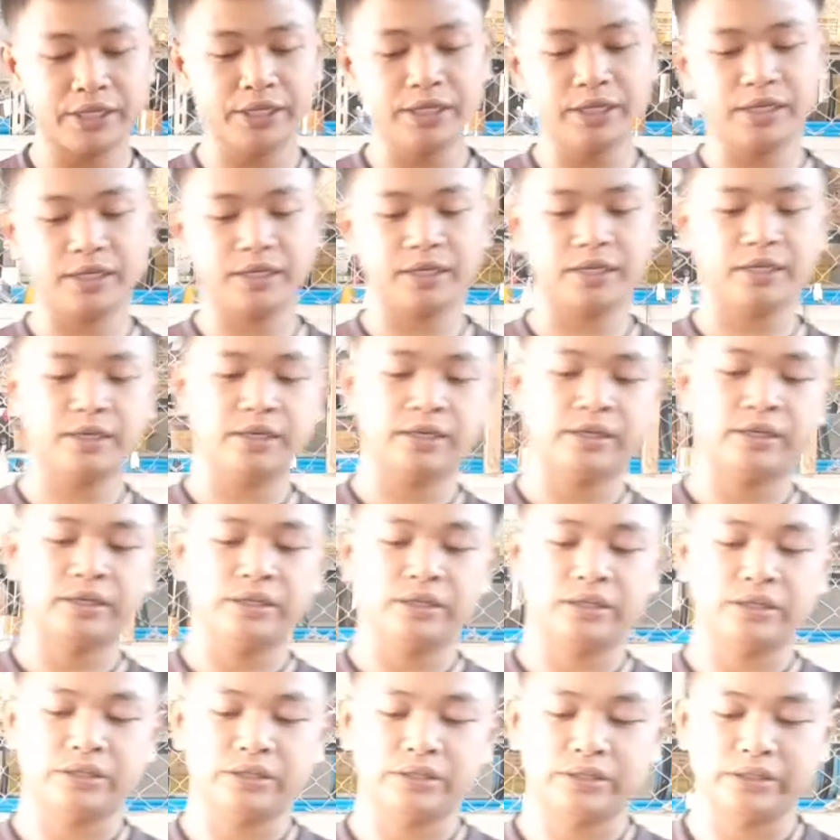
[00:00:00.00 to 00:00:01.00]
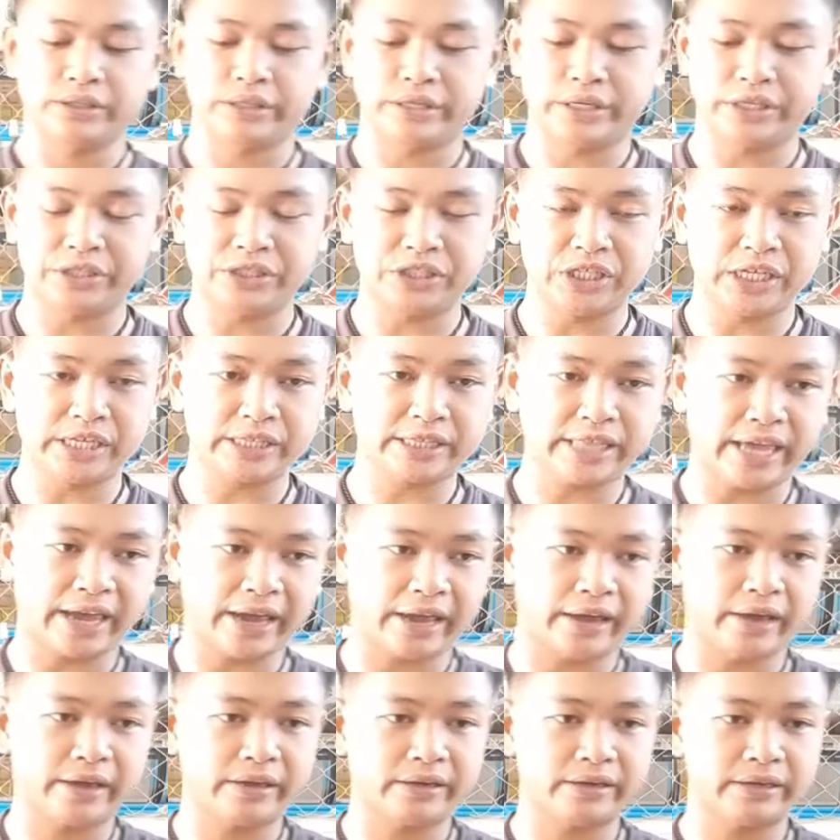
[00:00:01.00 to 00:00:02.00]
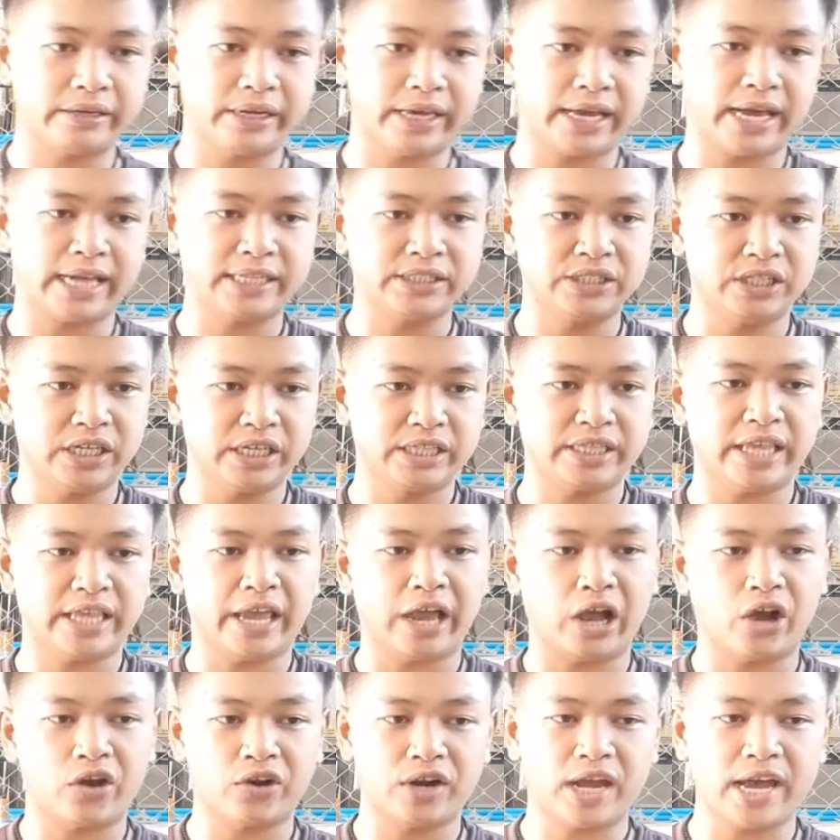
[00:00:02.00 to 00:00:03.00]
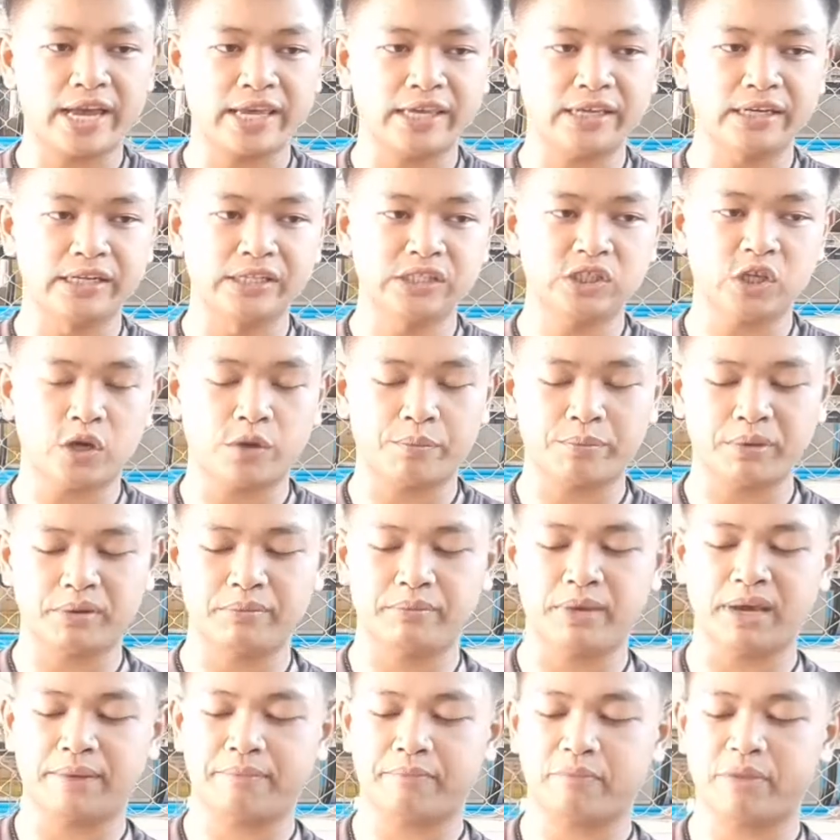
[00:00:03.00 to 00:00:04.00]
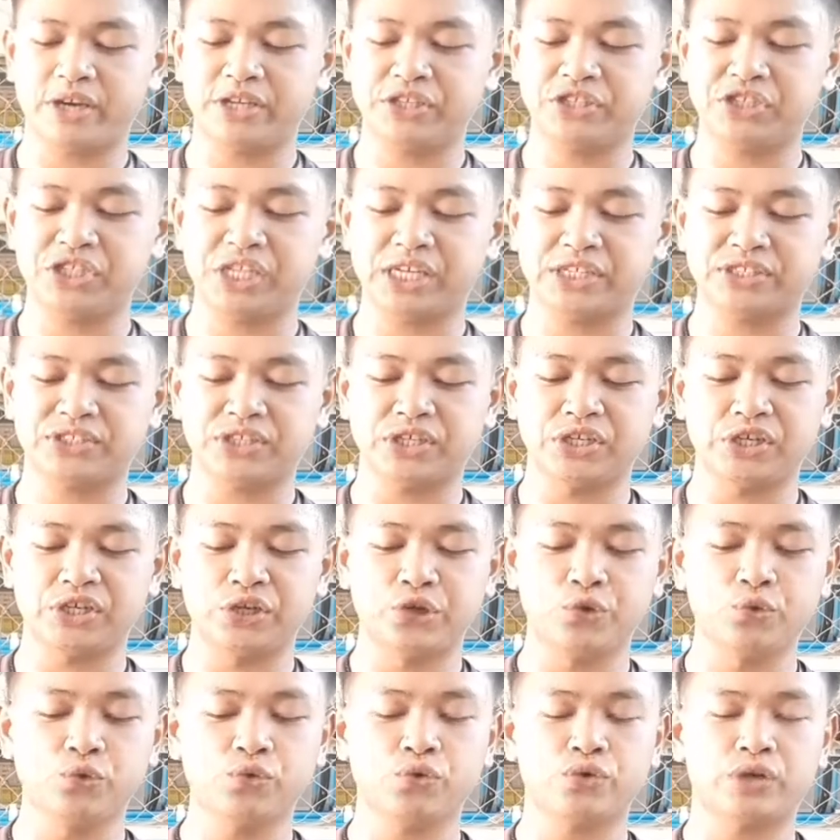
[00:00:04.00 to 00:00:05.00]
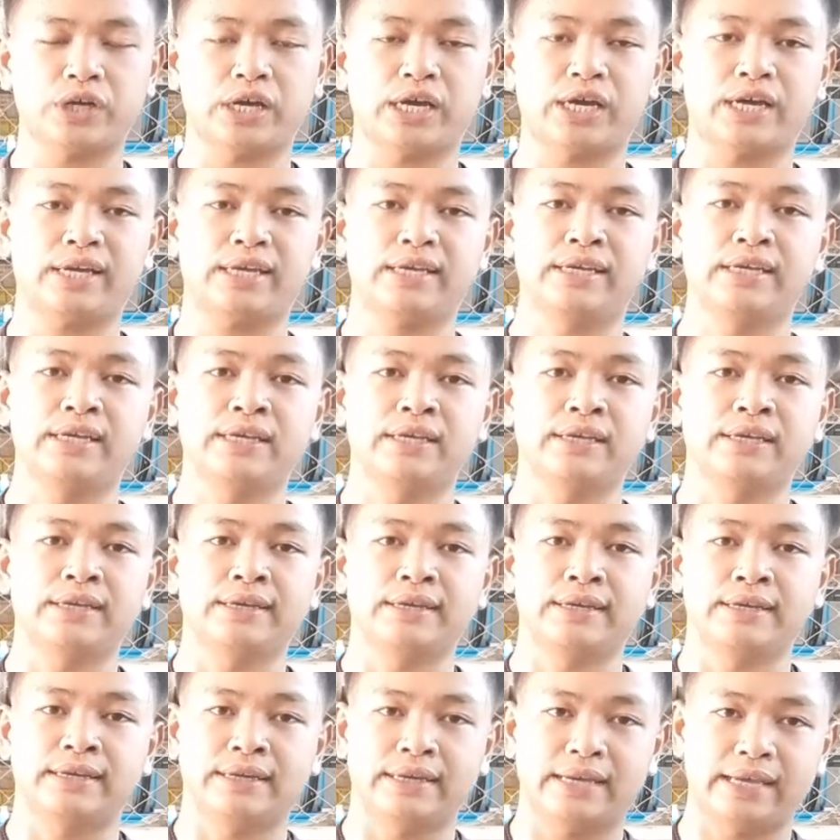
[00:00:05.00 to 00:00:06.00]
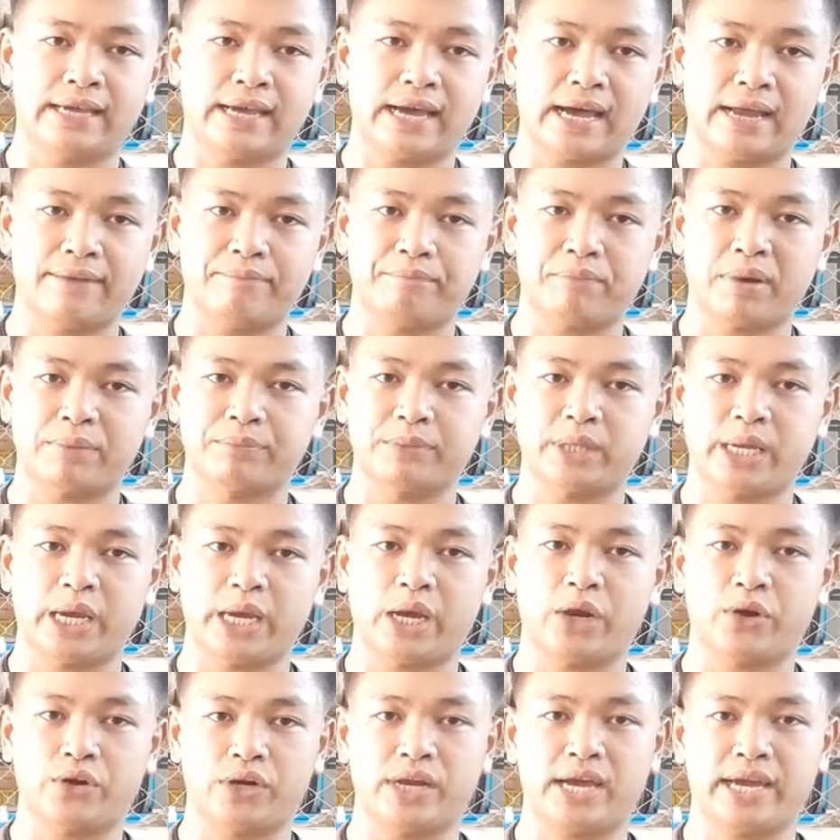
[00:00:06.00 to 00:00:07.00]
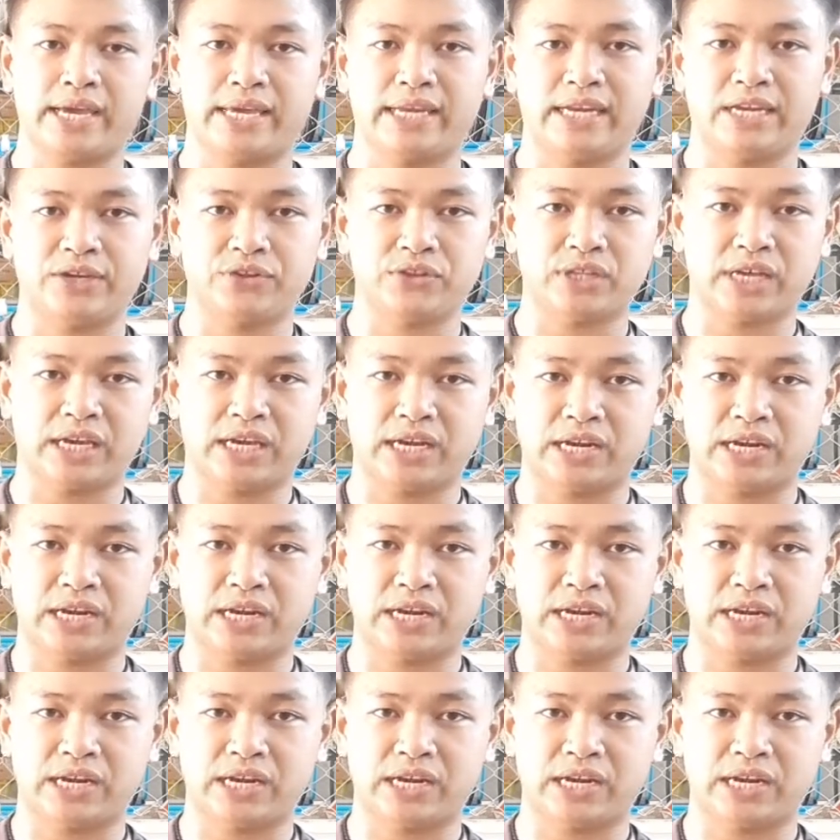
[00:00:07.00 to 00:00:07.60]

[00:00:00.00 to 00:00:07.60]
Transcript: นี้ในเจียแต่งในการเจียแต่งก็ได้ หรือจะเอาเป็นแบบใบเจียสีนิ้วนะฮะในการปรับแต่งก็ได้แล้วแต่